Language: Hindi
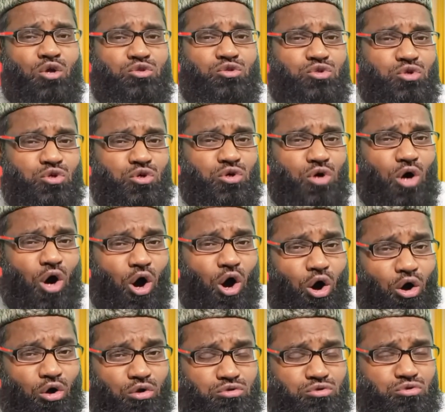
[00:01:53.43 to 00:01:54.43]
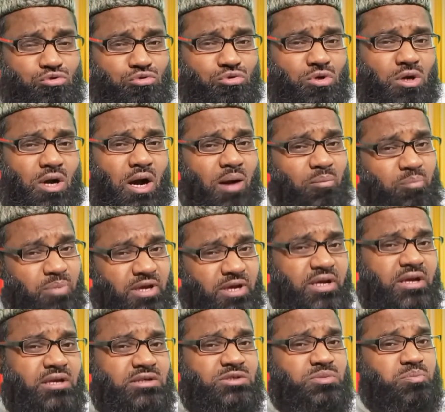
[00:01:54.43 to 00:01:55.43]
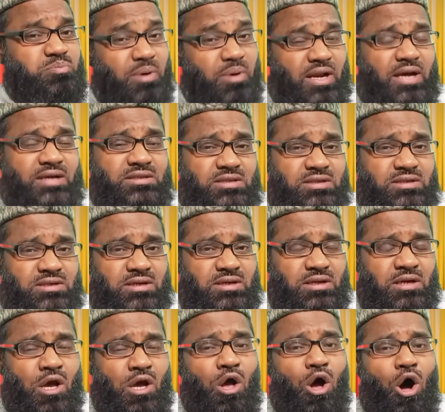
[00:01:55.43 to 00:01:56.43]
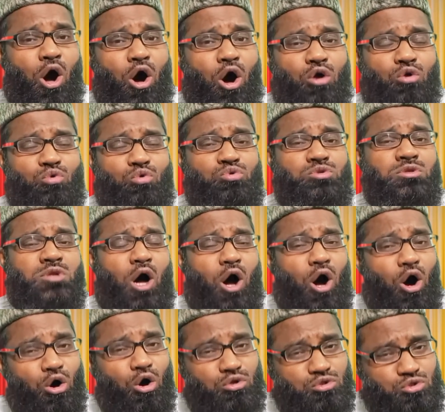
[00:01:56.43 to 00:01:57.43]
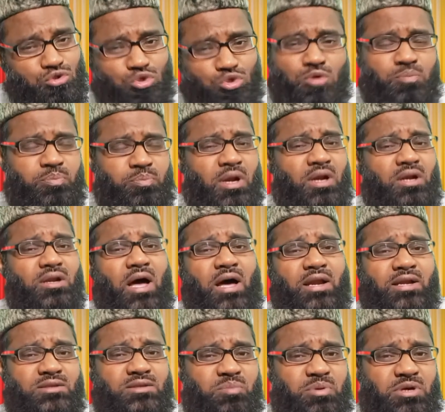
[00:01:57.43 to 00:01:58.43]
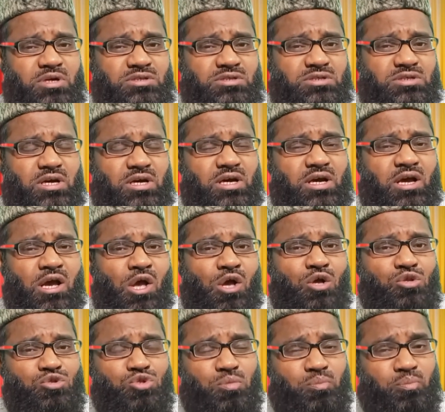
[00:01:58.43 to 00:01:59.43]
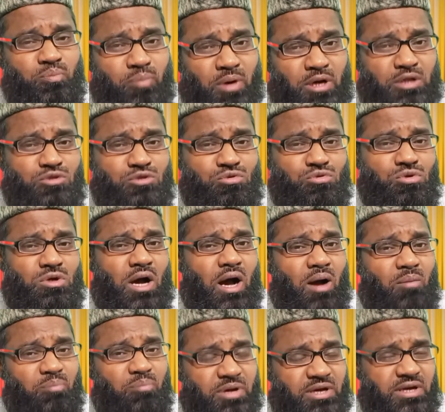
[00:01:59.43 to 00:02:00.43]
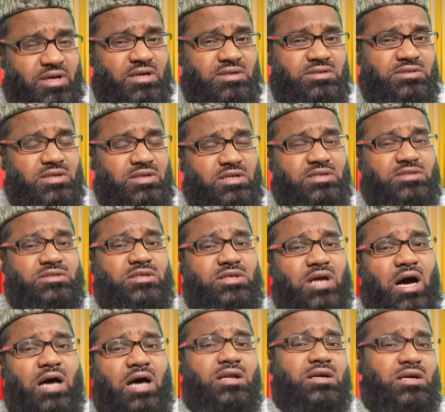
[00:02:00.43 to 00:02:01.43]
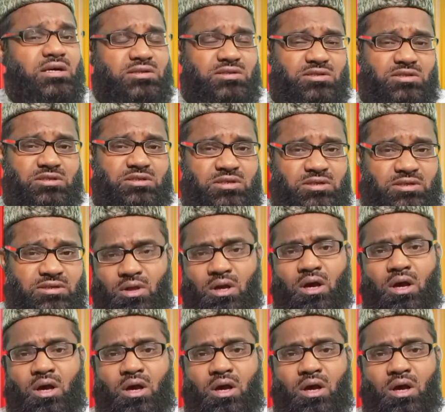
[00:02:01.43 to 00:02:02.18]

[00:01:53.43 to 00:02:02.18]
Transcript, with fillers: जो औरतों का भेस बनाते हैं और उन औरतों पर लानत भेजी है जो मर्दों का भेस इख्तियार करती हैं